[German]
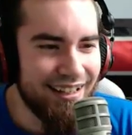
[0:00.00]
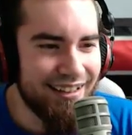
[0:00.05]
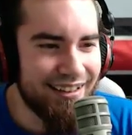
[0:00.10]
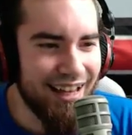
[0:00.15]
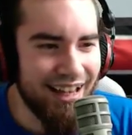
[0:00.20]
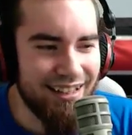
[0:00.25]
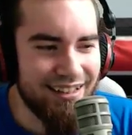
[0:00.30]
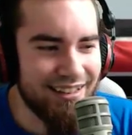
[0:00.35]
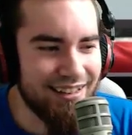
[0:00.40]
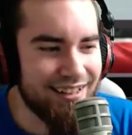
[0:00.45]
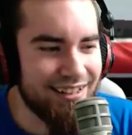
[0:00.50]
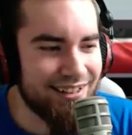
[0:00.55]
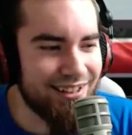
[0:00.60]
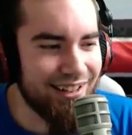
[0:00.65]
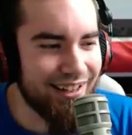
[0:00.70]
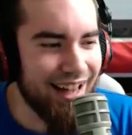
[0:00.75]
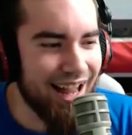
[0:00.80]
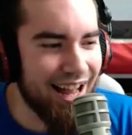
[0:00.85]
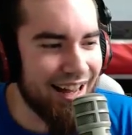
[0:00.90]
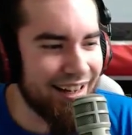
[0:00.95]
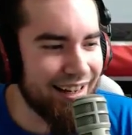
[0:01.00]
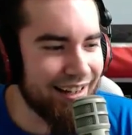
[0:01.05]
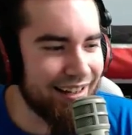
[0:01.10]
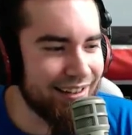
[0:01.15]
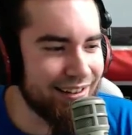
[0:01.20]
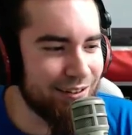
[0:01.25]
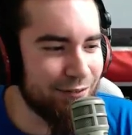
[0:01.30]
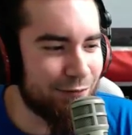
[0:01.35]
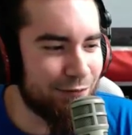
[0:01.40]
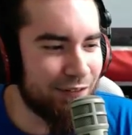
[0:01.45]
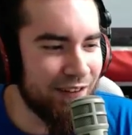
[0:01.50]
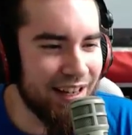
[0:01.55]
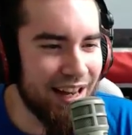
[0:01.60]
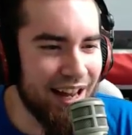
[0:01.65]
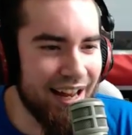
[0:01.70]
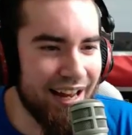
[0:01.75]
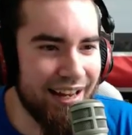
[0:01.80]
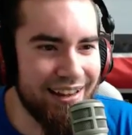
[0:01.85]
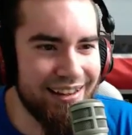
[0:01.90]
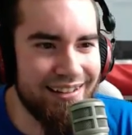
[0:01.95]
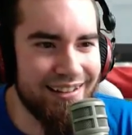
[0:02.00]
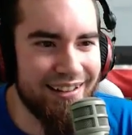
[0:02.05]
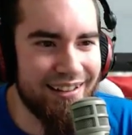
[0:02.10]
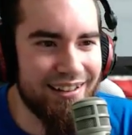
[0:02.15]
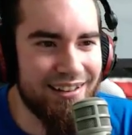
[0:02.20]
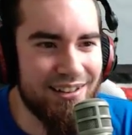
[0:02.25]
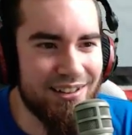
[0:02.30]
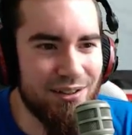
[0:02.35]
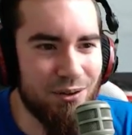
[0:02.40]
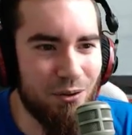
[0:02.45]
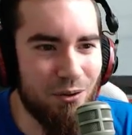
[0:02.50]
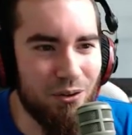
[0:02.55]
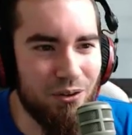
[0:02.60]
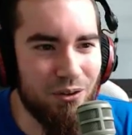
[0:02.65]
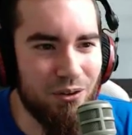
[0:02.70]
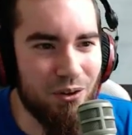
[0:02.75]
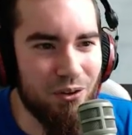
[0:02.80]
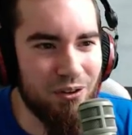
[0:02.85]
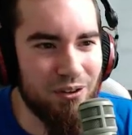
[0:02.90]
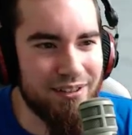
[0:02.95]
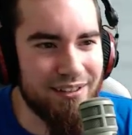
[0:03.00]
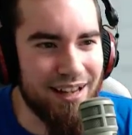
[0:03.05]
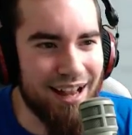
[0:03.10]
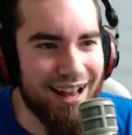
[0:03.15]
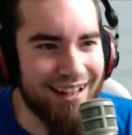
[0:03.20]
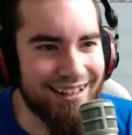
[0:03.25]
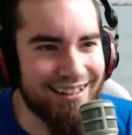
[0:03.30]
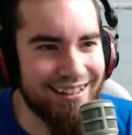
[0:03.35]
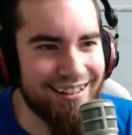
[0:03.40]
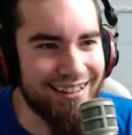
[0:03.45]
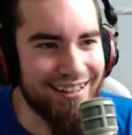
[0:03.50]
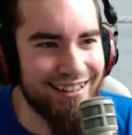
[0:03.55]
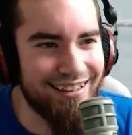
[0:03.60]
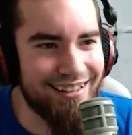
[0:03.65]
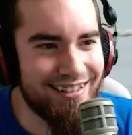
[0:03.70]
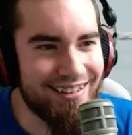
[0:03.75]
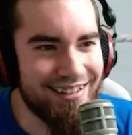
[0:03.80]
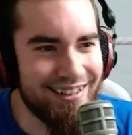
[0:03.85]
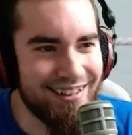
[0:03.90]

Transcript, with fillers: Das ist gerade in vieler Hinsicht so großartig.